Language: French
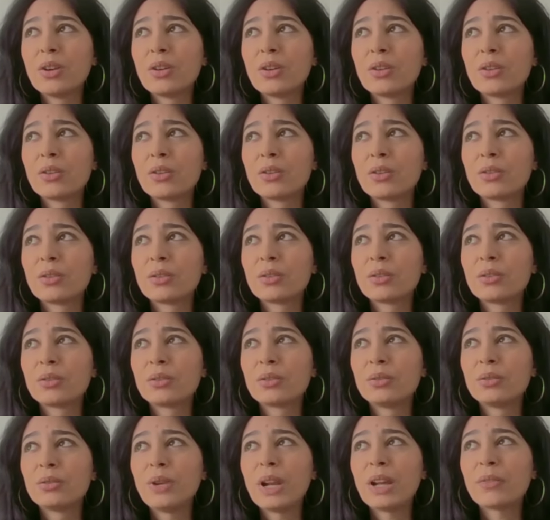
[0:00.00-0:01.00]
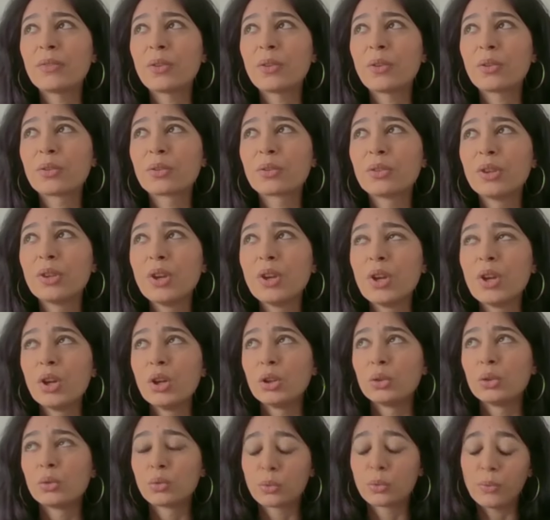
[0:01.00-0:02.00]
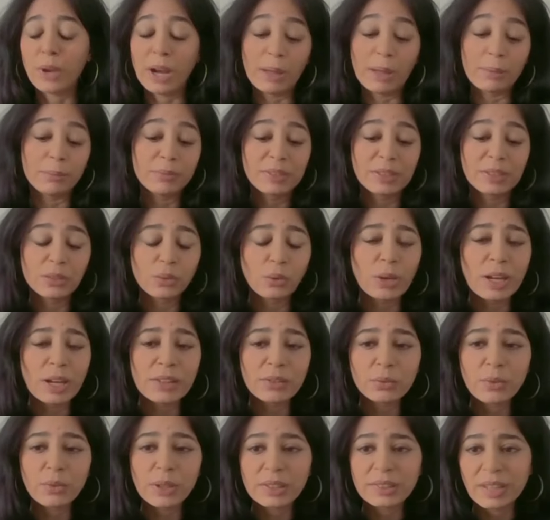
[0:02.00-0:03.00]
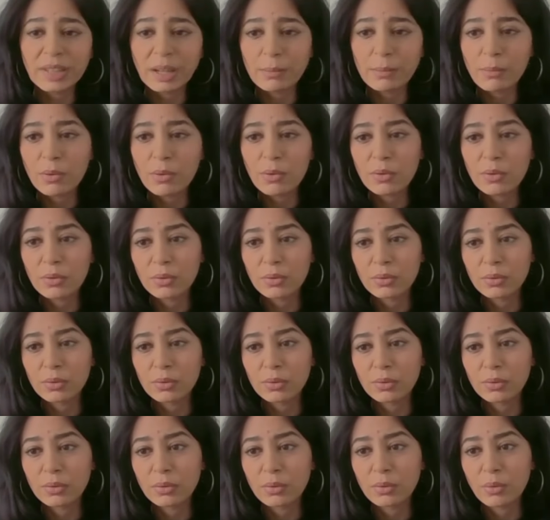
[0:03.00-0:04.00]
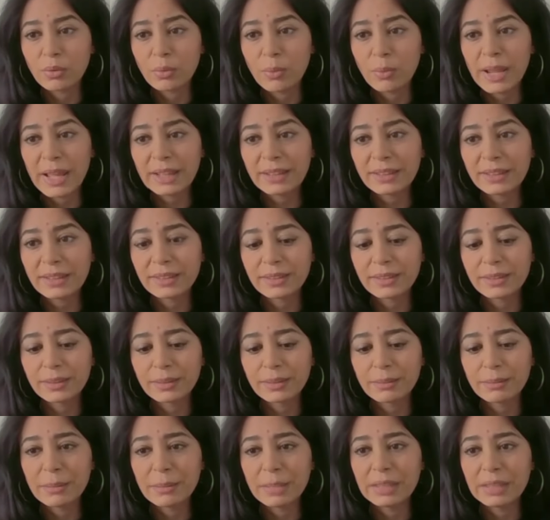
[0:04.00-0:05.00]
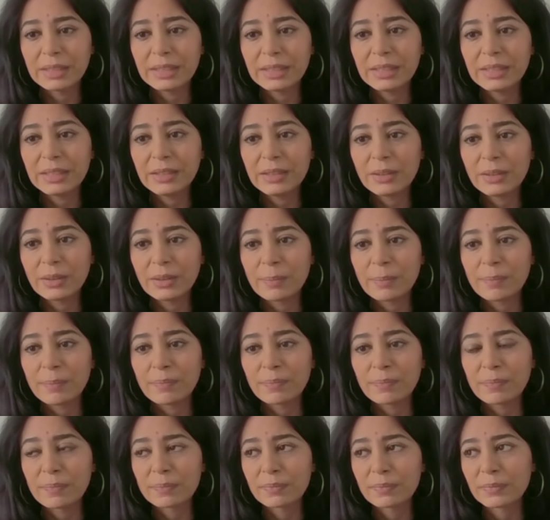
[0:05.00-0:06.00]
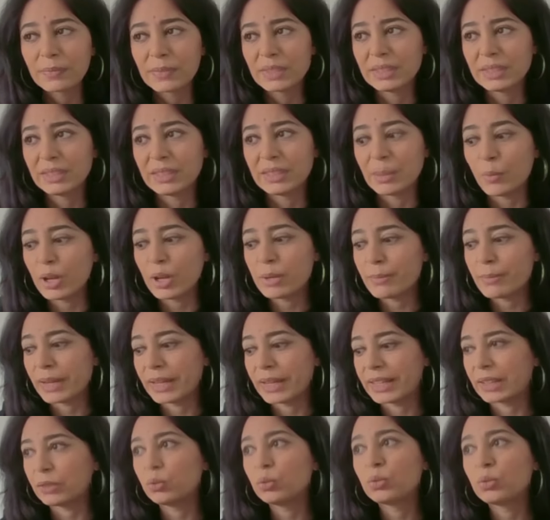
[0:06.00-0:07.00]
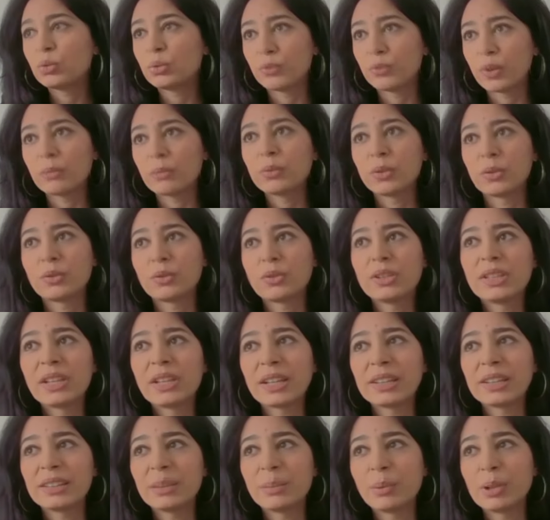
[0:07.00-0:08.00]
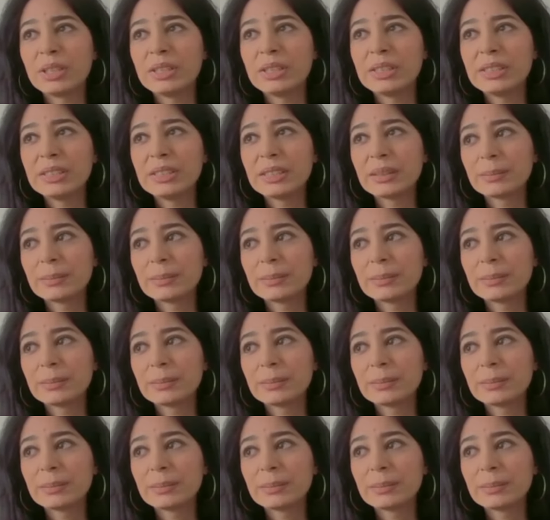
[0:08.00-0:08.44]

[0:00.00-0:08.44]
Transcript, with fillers: Euh, de la France. Donc voilà, c'est une relation extrêmement euh, complexe, mais qui, euh, qui témoigne malgré tout d'une forme de solidarité politique.